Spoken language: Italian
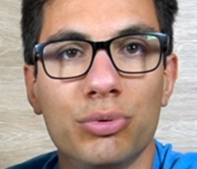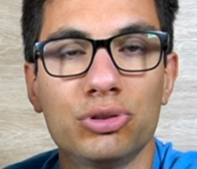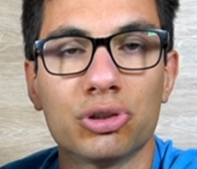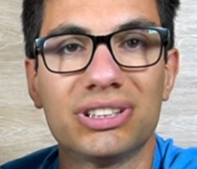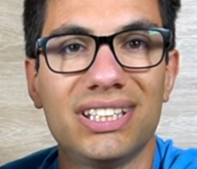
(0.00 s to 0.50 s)

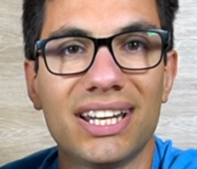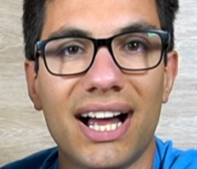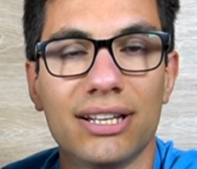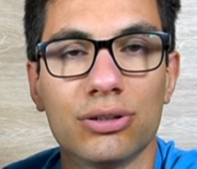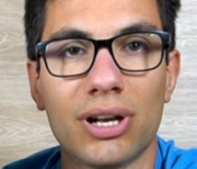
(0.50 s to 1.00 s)
punto
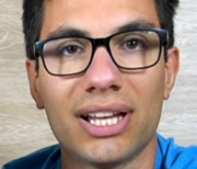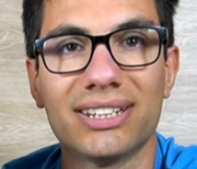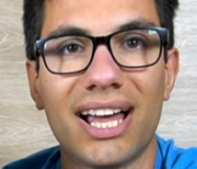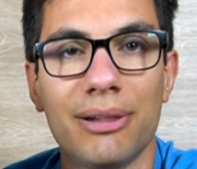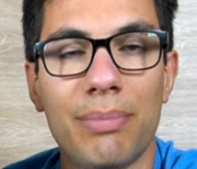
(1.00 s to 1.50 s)
tirandola
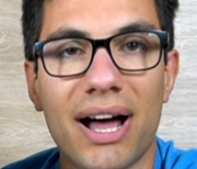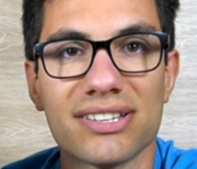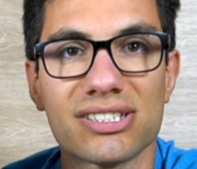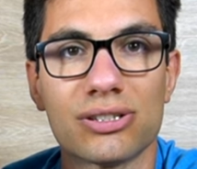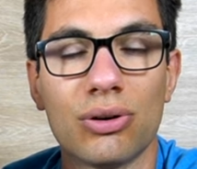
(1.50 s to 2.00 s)
dal
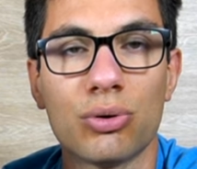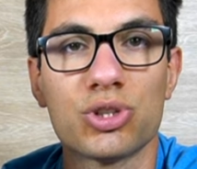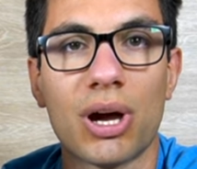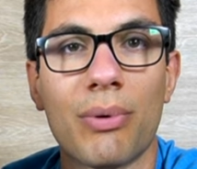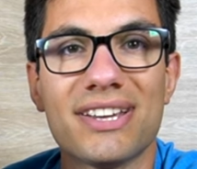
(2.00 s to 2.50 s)
basso
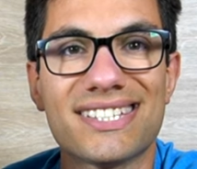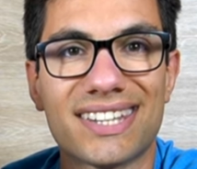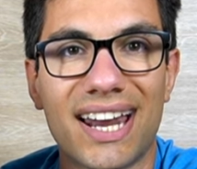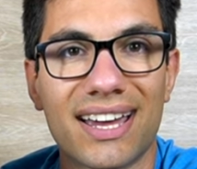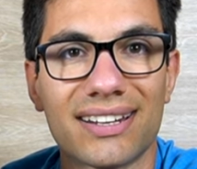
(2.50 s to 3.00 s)
riusciamo a
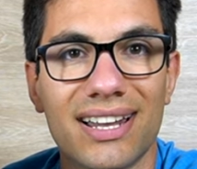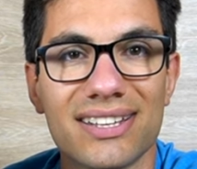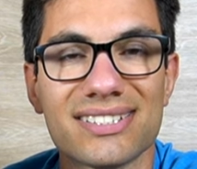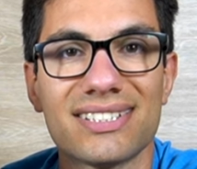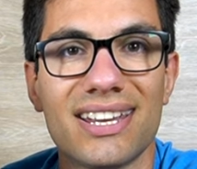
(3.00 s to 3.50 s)
estrarla
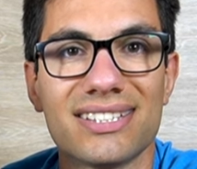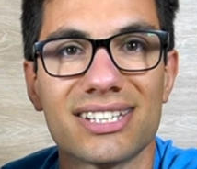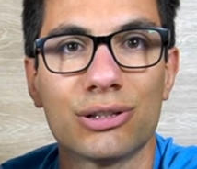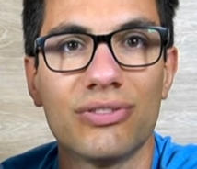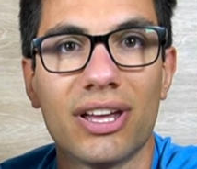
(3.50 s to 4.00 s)

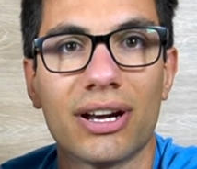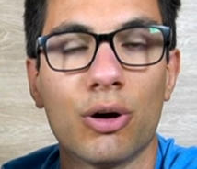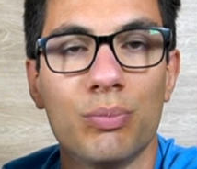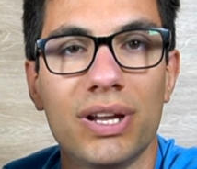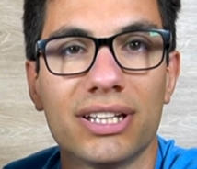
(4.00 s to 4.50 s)
senza dover
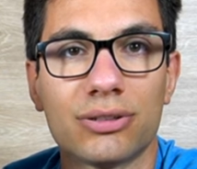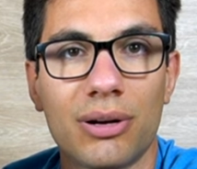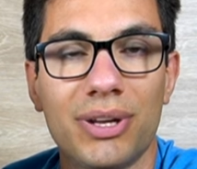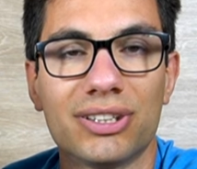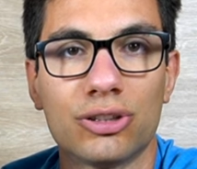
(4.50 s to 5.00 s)

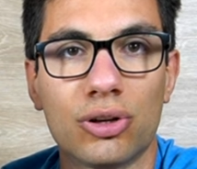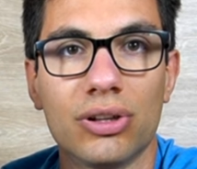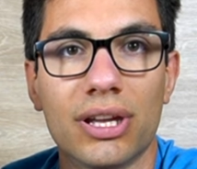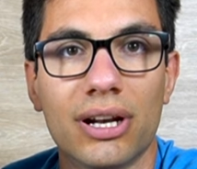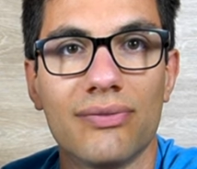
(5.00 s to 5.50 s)
obbligatoriamente
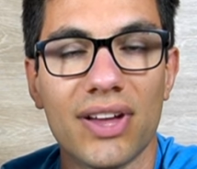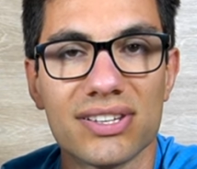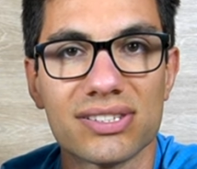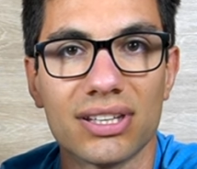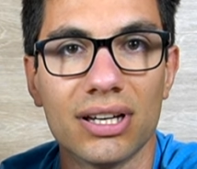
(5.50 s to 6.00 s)
togliere il
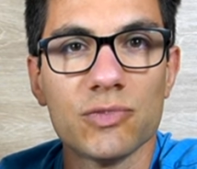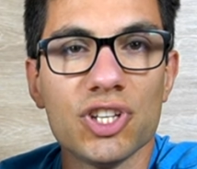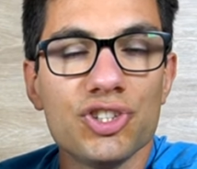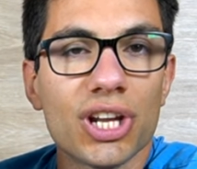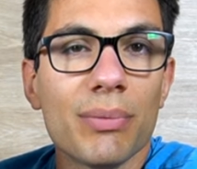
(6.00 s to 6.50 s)
vest.
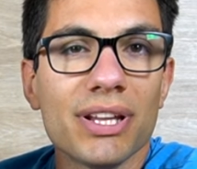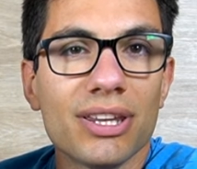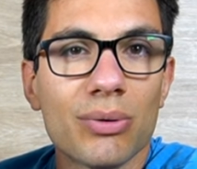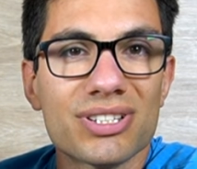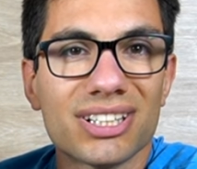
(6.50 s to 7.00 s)

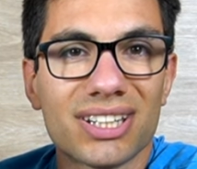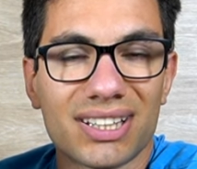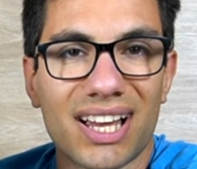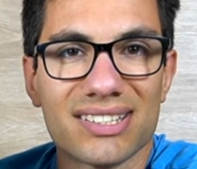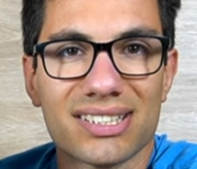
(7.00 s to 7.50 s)
Sinceramente queste tre
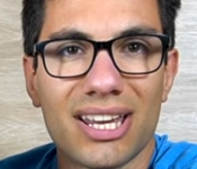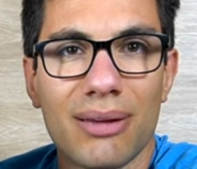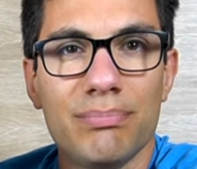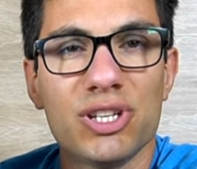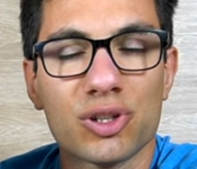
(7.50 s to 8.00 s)
tasche mi